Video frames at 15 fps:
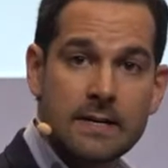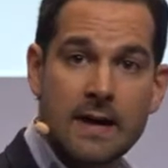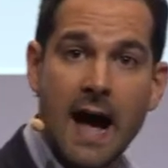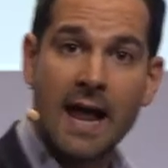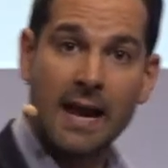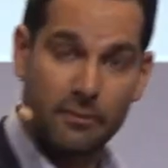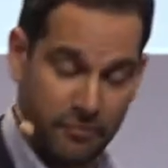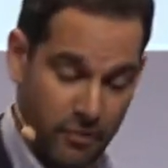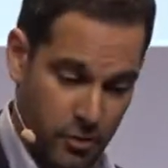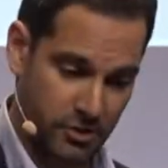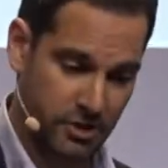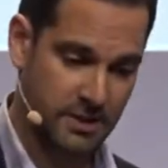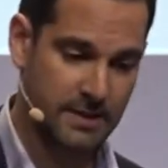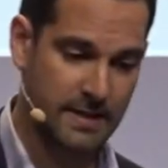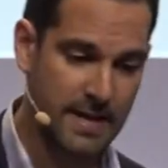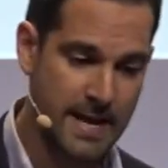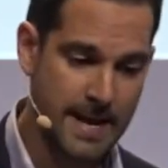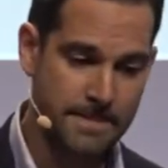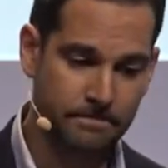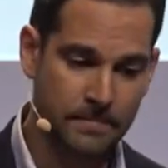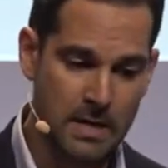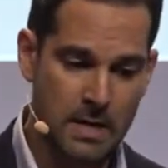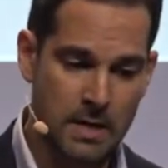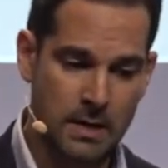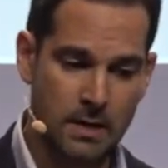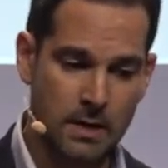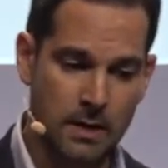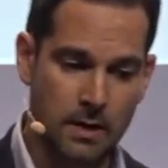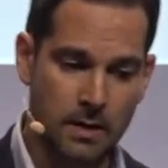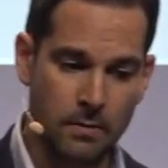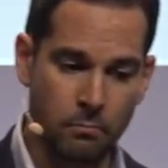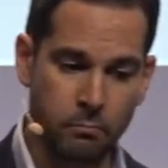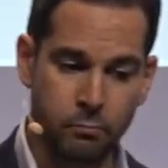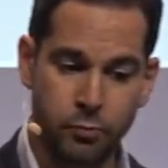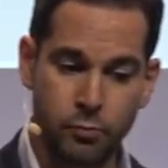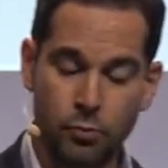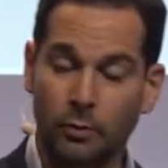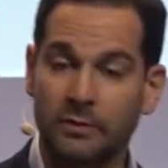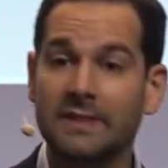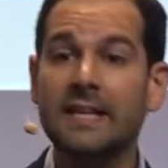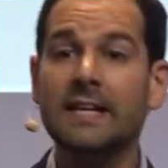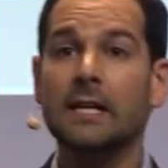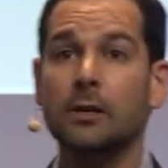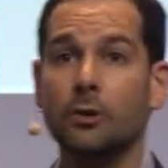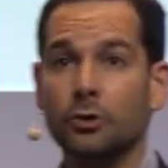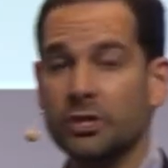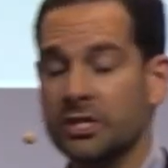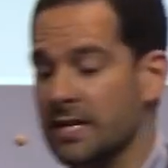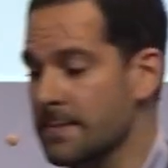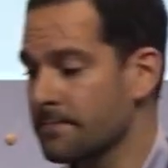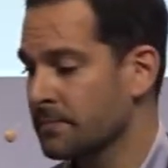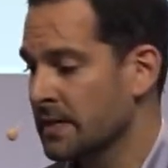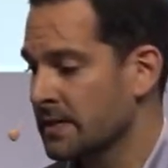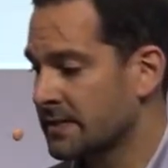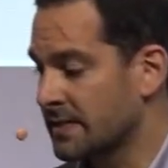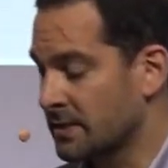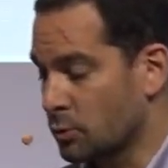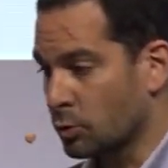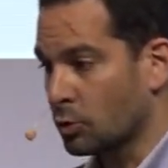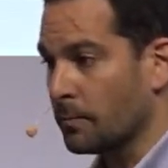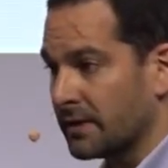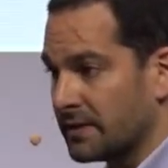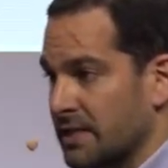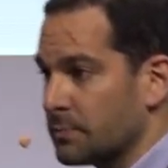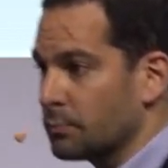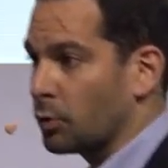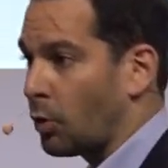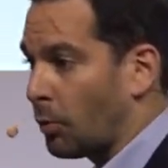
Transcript: euh, à l'avance. Et euh, pour déclencher ces automatismes